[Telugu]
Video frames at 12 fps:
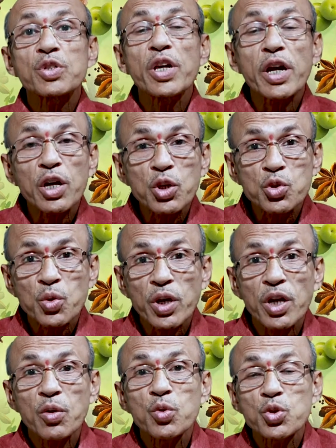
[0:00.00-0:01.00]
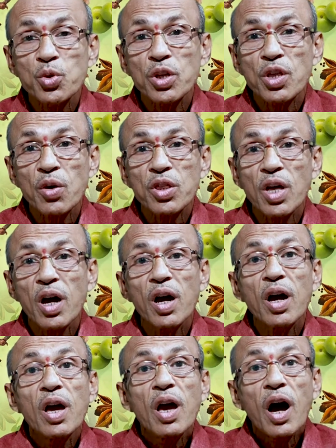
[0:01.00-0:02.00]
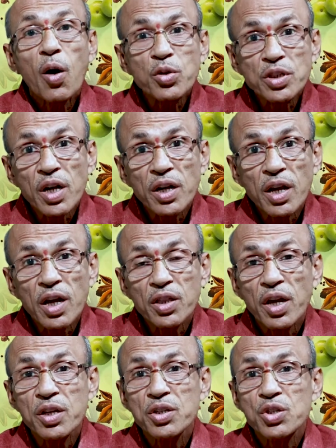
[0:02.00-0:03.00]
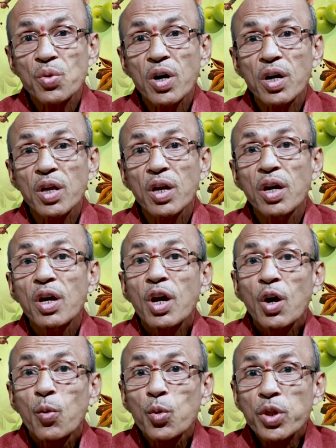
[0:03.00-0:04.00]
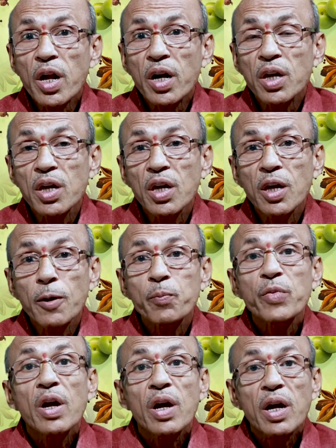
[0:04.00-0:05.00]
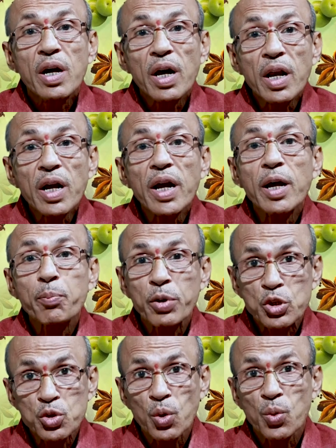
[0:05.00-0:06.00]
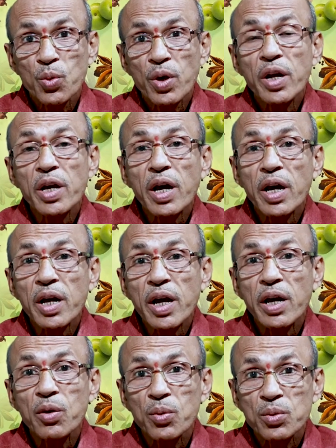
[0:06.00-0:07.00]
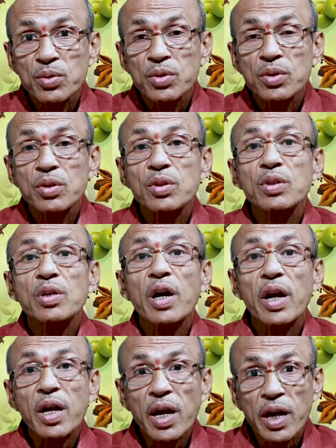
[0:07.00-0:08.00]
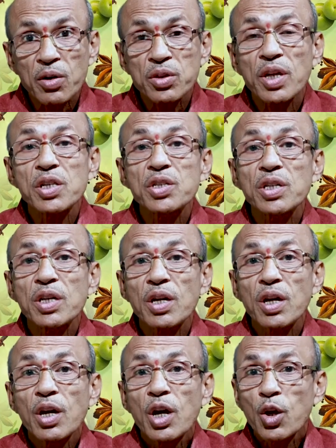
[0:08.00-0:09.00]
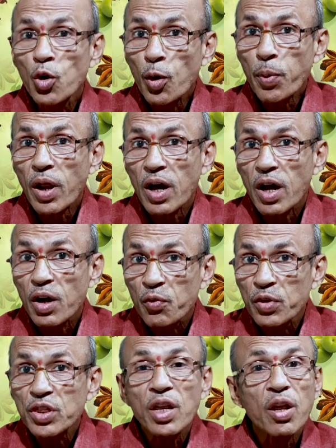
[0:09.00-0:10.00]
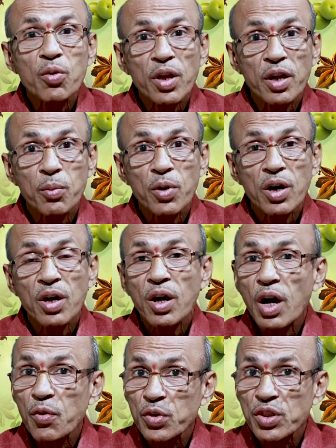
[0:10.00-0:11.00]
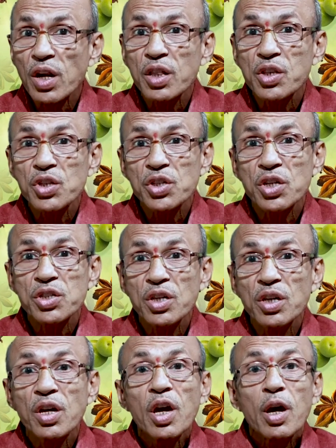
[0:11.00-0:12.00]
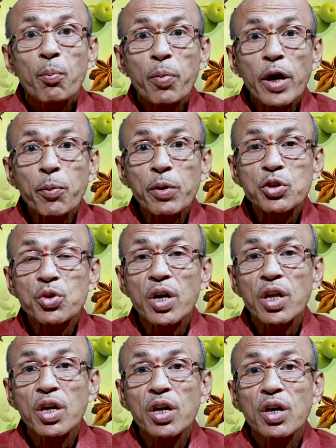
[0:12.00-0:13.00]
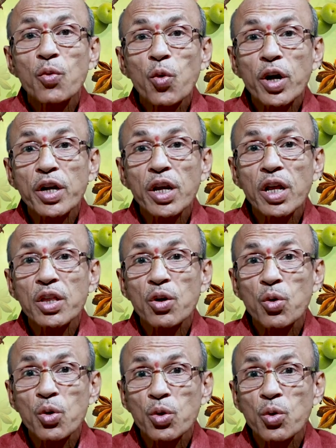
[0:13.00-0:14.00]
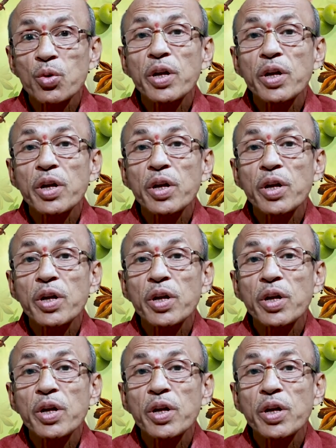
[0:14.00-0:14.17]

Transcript: సేకరించుకొని ఉంచుకున్న తర్వాత ఔషధాన్ని ఎలా తయారు చేసుకోవాలంటే ఉదాహరణకి కరక్కాయ పెచ్చులు అంటే కరక్కాయను కరక్కాయలను దంచి లోపల విత్తనాలు ఉంటాయన్నమాట ఆ విత్తనాలు తీసేసి పై పెచ్చులని ఒకటి లేదా రెండు రోజులు